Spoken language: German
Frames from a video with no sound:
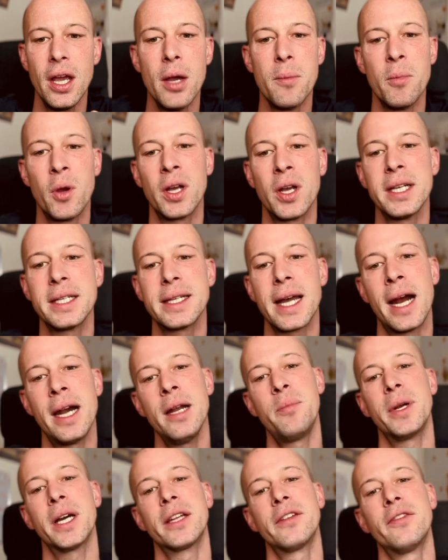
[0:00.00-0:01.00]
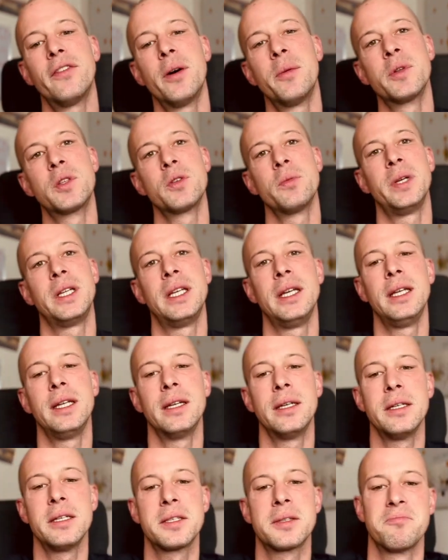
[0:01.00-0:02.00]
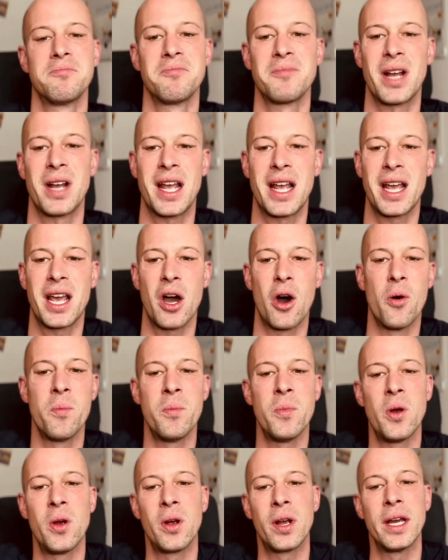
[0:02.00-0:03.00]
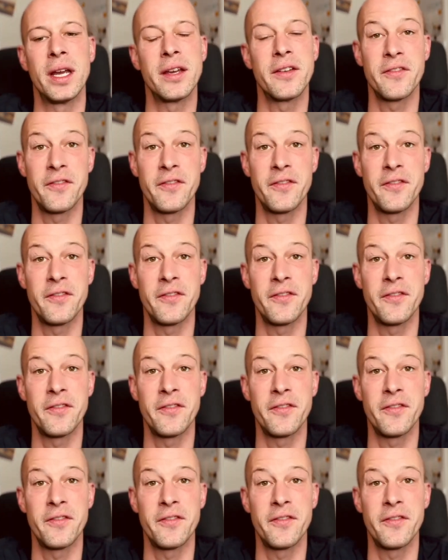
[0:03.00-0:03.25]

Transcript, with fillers: Möglichst alle Plattformen zu bedienen ist kaum möglich.